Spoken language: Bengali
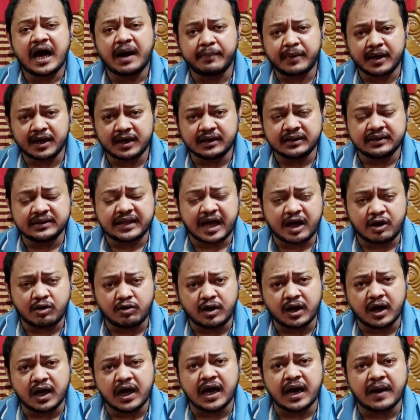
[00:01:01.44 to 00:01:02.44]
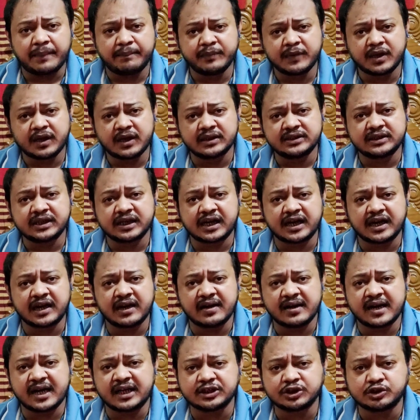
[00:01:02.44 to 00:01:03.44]
আমার ধারণা আপনারা যারা
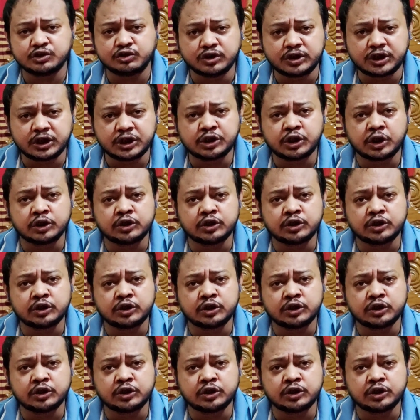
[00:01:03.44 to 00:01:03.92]
রাজনৈতিক